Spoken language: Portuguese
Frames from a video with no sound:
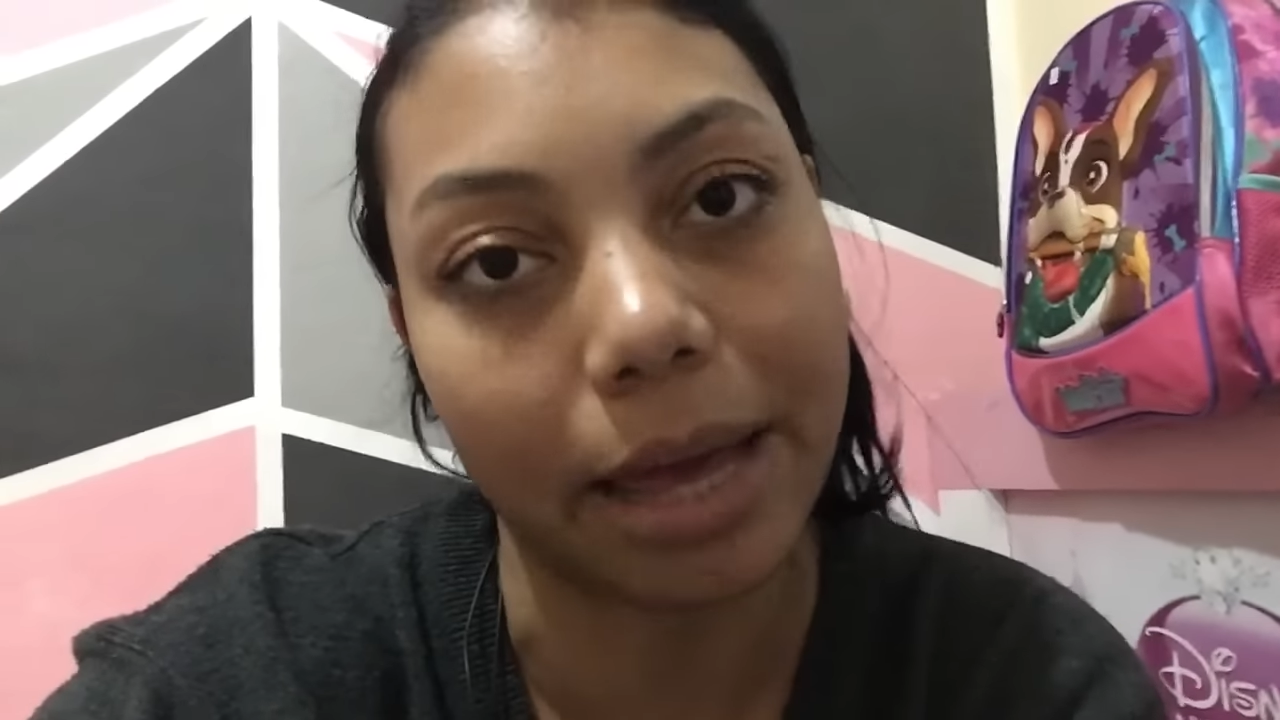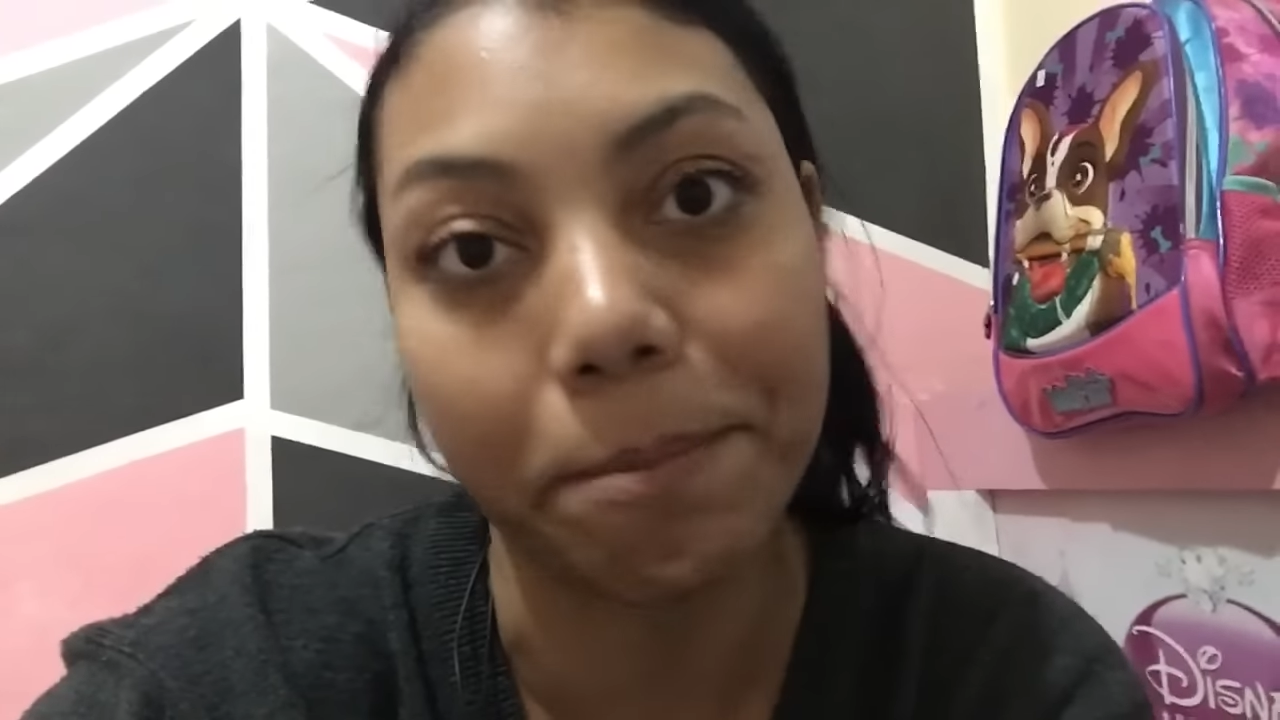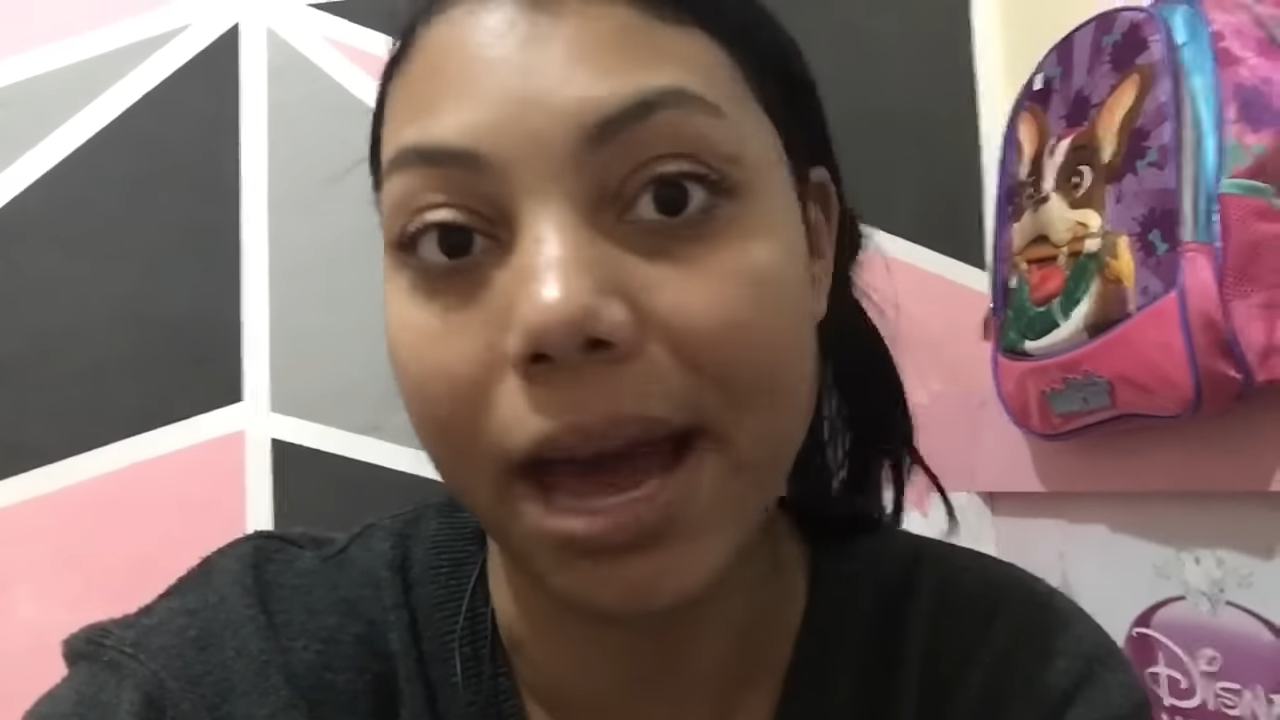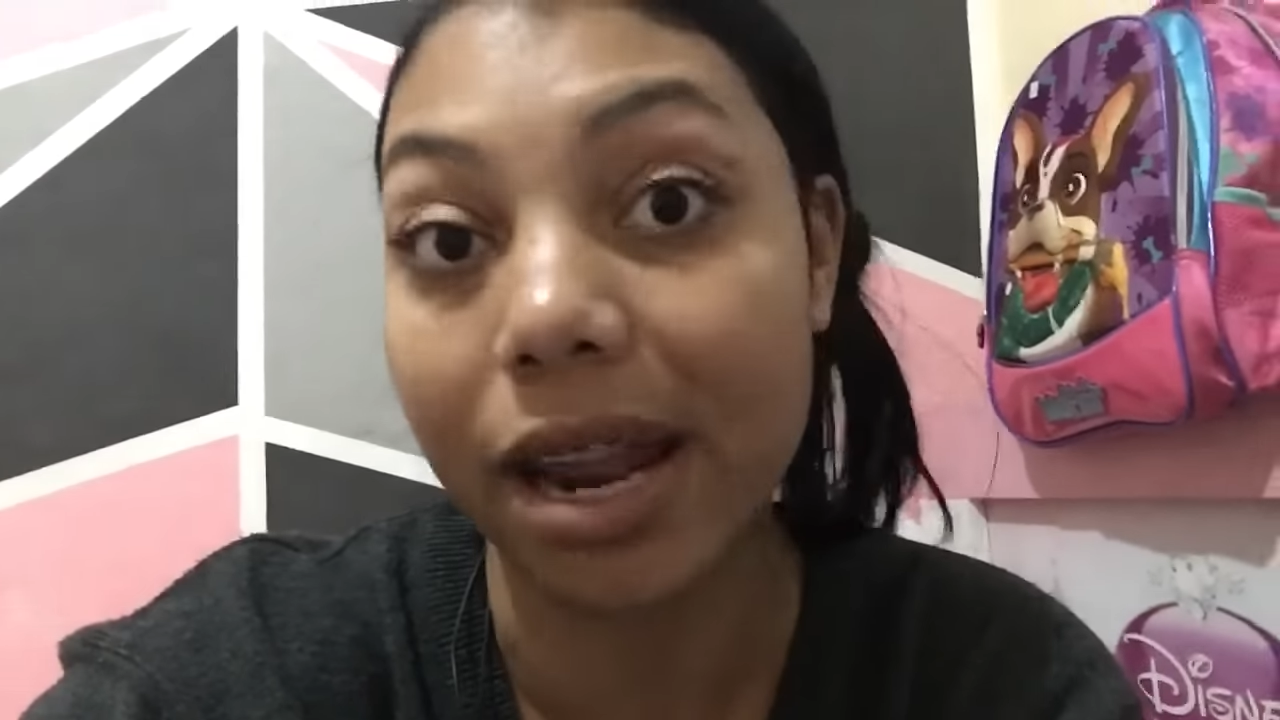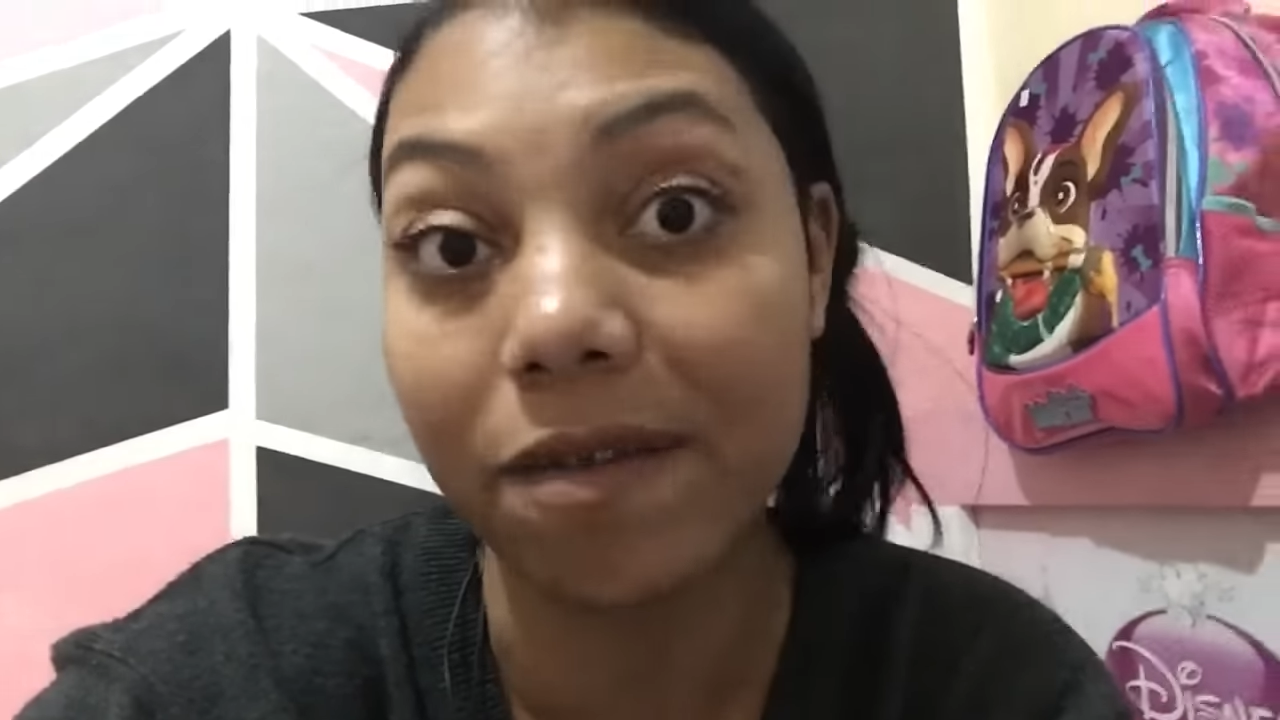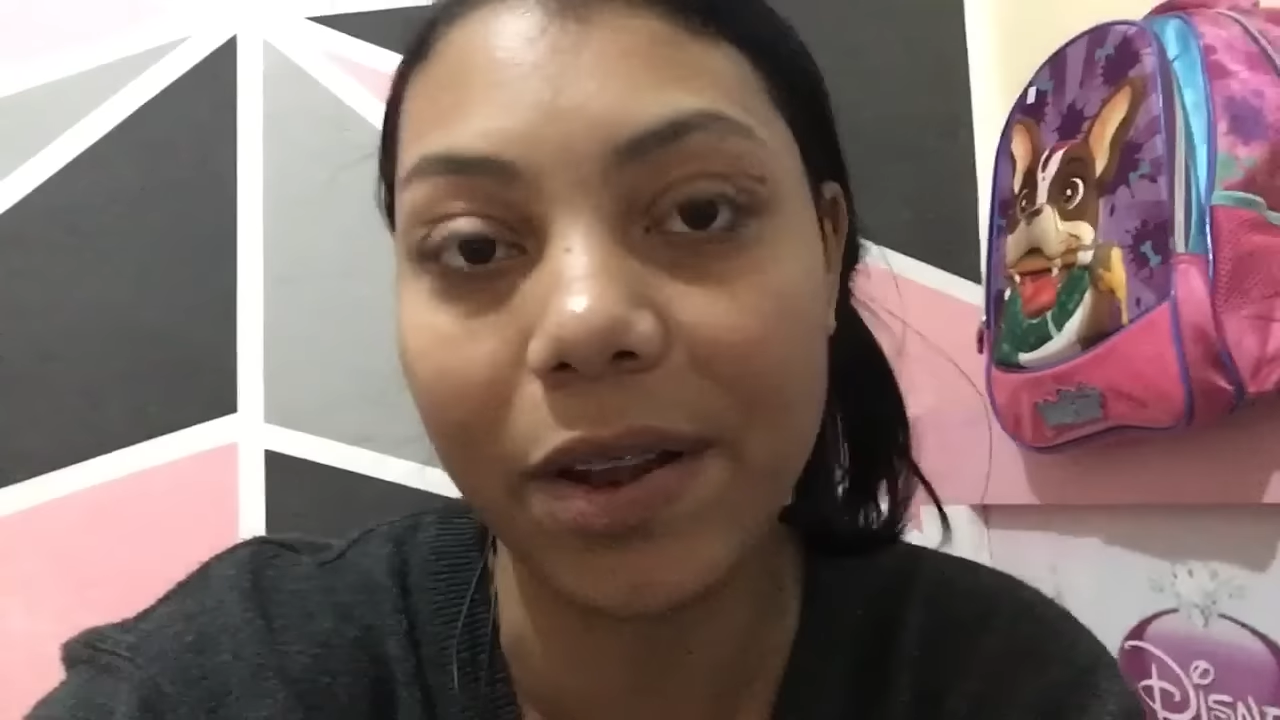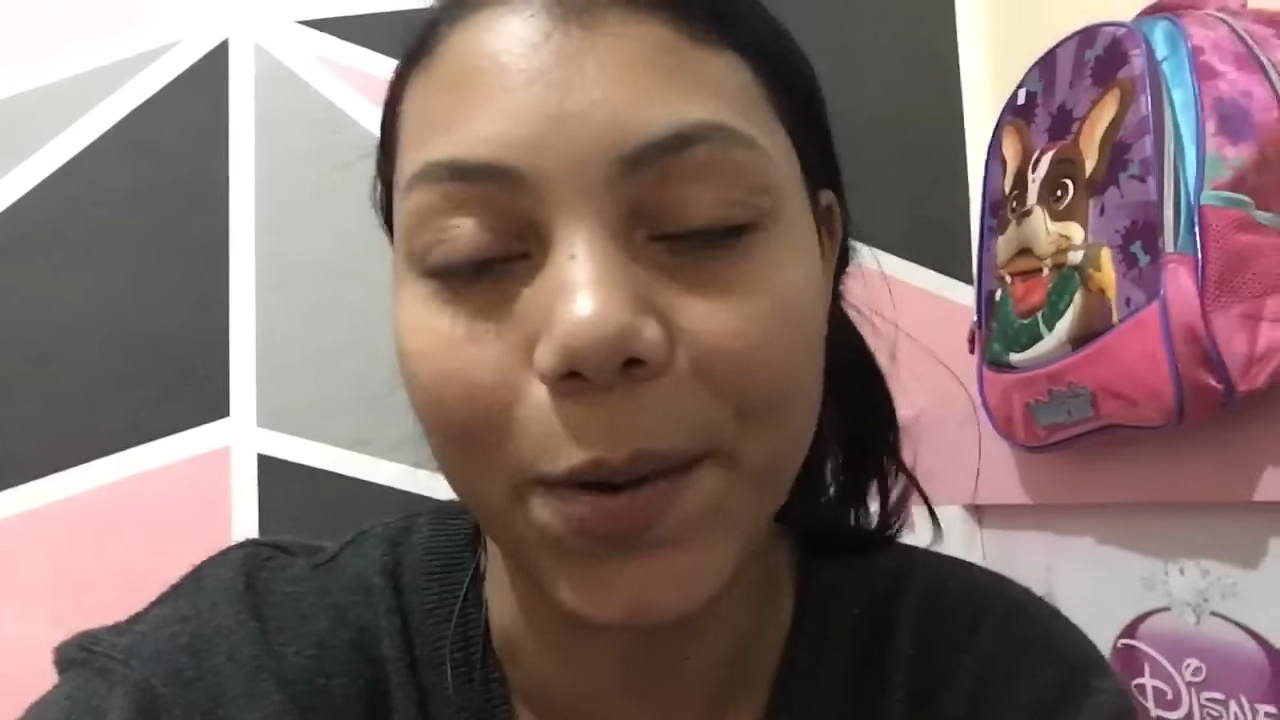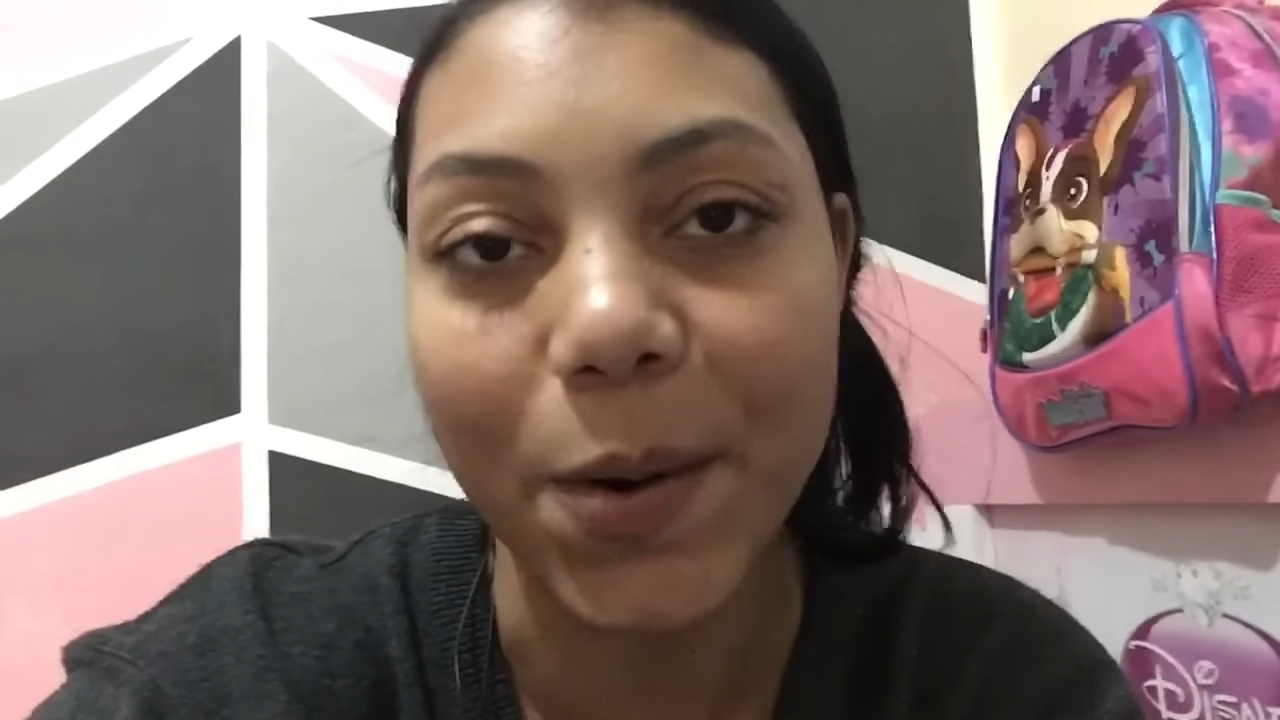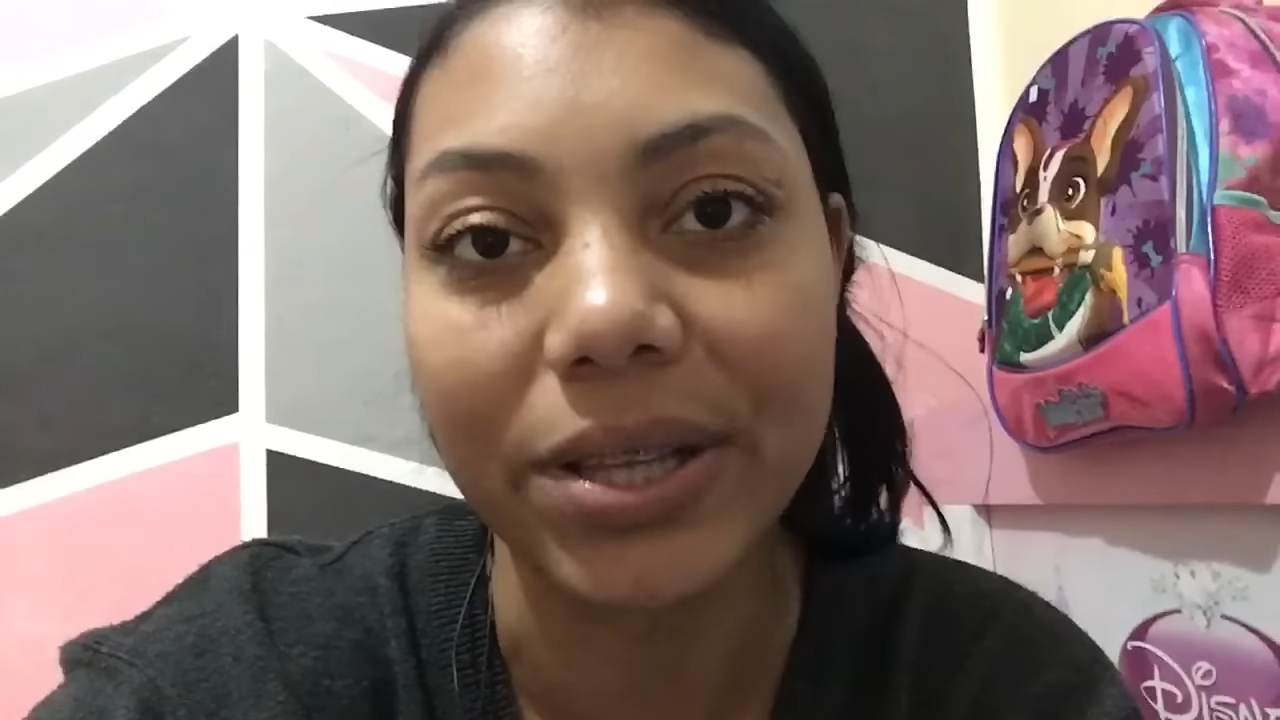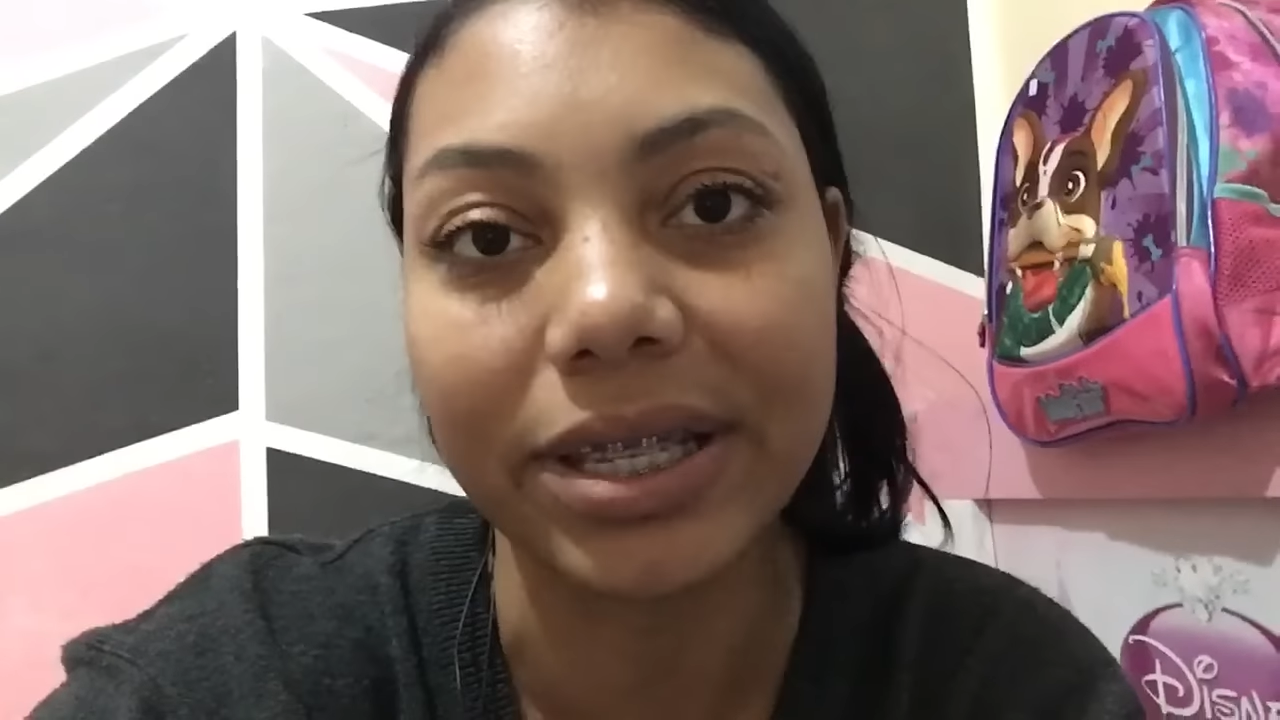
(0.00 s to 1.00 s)

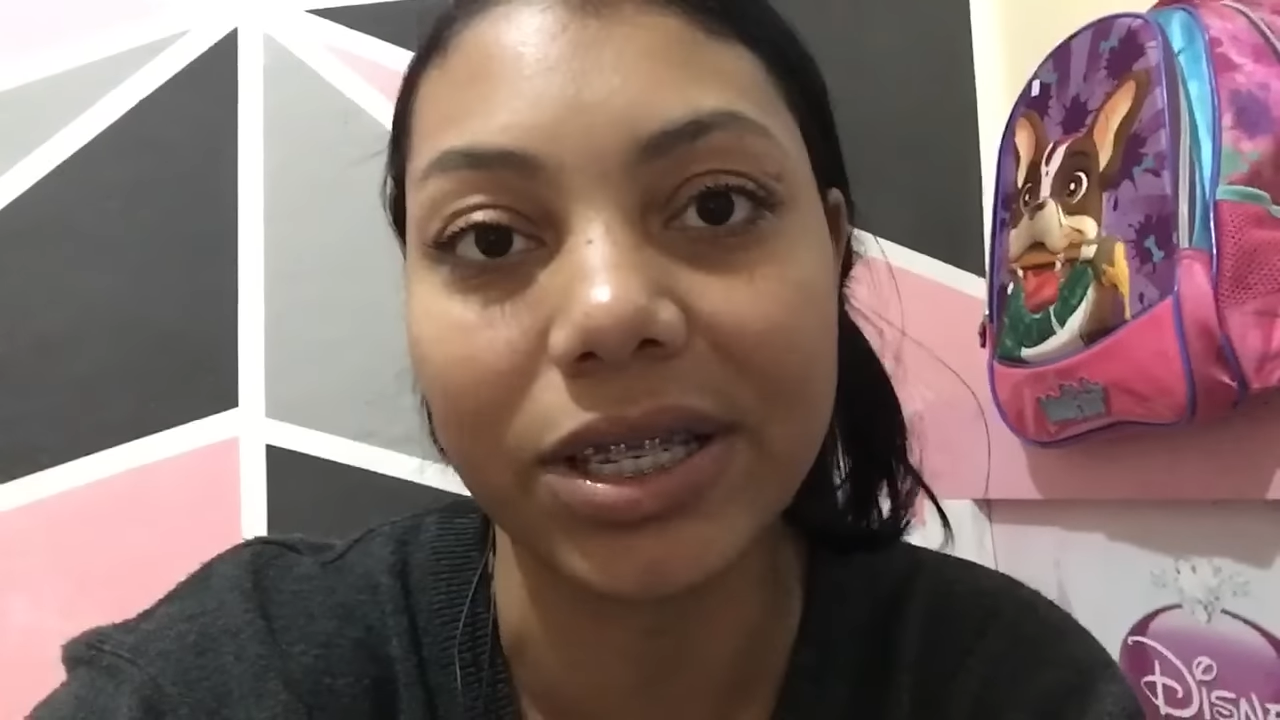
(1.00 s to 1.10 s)
maravilhosa,